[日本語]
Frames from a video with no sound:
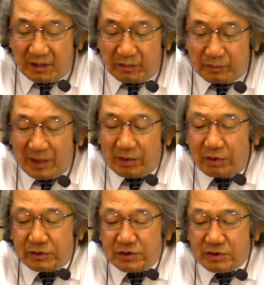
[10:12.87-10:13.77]
まあ、
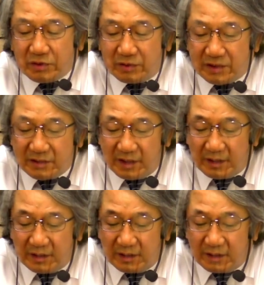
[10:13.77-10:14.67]
強盗のうちの1人ですね、
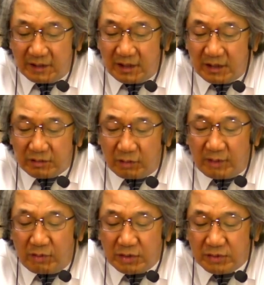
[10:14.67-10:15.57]
えところ
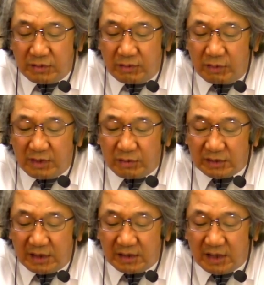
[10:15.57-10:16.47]
がもう1人の方が
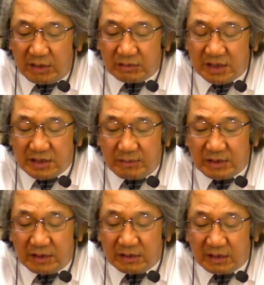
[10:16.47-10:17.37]
答えて彼をたしなめ
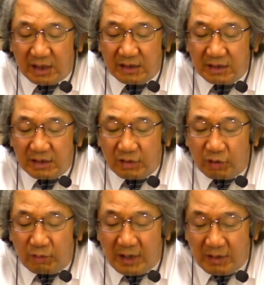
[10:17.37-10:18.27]
ていった
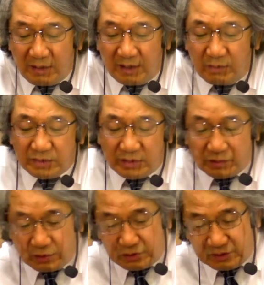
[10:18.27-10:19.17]
お前はもう一人の
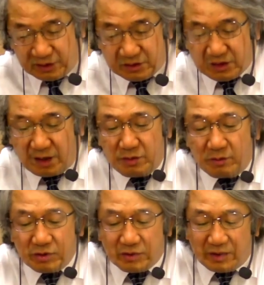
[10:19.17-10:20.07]
強盗に言ったけど神を
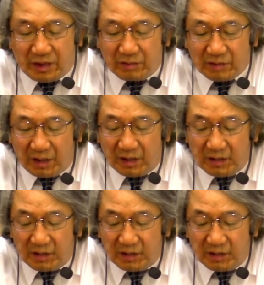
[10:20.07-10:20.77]
も恐れないのか